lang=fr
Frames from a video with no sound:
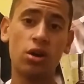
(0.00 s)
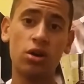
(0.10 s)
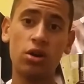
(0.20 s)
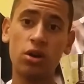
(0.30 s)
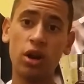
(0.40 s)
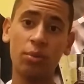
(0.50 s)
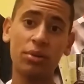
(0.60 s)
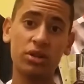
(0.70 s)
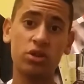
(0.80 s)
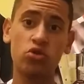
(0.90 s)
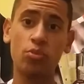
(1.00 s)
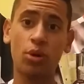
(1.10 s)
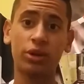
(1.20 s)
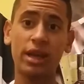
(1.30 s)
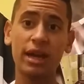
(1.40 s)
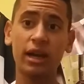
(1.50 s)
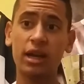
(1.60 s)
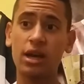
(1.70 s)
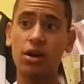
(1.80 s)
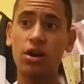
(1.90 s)
euh, l'ambiance des supporters,
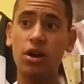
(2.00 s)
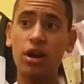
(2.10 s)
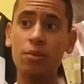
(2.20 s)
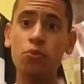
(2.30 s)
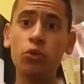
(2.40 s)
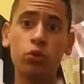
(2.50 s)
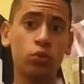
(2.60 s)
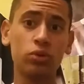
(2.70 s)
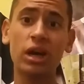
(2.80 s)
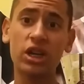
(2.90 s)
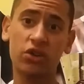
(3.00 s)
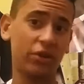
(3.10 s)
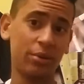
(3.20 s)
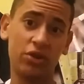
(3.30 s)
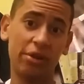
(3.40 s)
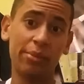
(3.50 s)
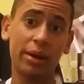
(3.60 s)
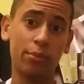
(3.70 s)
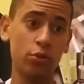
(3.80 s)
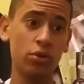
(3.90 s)
euh, les buts, tout ça, je, je
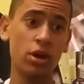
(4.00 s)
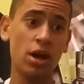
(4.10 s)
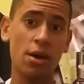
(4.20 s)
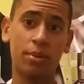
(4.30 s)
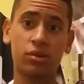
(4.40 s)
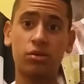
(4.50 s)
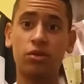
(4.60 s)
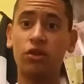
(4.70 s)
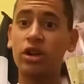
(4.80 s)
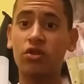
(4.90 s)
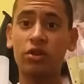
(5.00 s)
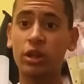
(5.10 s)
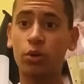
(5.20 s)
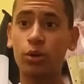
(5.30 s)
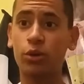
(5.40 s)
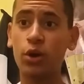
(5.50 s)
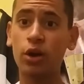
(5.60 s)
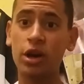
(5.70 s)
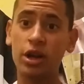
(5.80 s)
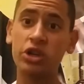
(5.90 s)
filmerai plus parce que voilà, je vais avoir des droits
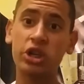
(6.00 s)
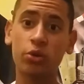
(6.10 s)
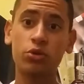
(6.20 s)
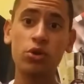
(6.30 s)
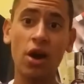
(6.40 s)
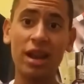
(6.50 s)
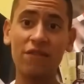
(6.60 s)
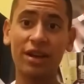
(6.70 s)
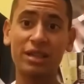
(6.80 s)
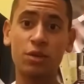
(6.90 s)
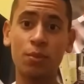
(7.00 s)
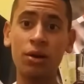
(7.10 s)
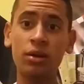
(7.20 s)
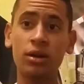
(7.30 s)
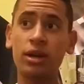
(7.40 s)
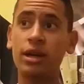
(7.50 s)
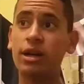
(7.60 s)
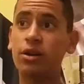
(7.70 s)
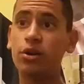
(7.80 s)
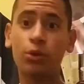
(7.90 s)
d'auteur. J'ai reçu un avertissement,
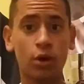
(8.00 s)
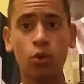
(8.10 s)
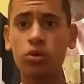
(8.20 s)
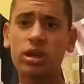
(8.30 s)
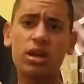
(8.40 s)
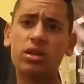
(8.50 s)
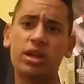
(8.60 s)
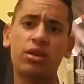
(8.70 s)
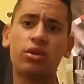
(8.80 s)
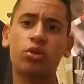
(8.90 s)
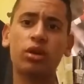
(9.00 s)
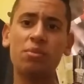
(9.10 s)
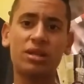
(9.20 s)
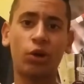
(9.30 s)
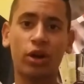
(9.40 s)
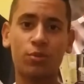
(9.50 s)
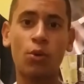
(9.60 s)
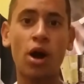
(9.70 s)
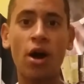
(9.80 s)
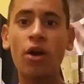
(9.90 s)
donc en gros, ça, entre guillemets, ça
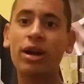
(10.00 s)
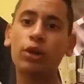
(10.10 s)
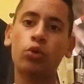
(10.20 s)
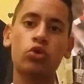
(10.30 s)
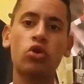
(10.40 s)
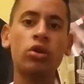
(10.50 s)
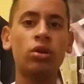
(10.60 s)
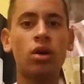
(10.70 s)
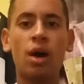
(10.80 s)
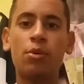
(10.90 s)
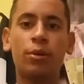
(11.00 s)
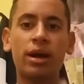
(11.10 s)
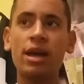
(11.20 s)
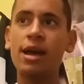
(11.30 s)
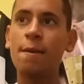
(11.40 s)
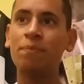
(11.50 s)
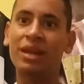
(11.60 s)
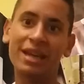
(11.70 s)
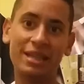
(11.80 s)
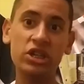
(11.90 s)
correspond à un carton jaune à peu près.
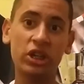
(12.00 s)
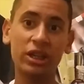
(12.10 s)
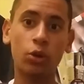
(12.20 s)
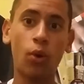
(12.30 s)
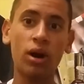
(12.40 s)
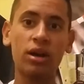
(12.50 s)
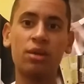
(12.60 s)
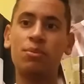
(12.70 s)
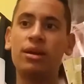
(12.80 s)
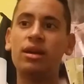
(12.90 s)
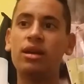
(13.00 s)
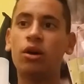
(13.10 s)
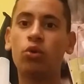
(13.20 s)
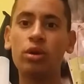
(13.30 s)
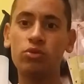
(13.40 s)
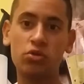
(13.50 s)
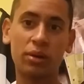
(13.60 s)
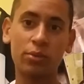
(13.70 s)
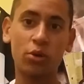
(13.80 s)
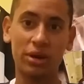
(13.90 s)
Et si j'en ai trois, et eh ben en gros, ils me
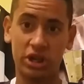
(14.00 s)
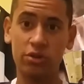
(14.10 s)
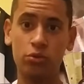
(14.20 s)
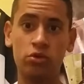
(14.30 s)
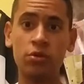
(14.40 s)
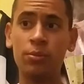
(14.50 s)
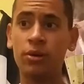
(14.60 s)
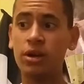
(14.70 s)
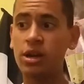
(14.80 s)
supprimeront ma chaîne YouTube.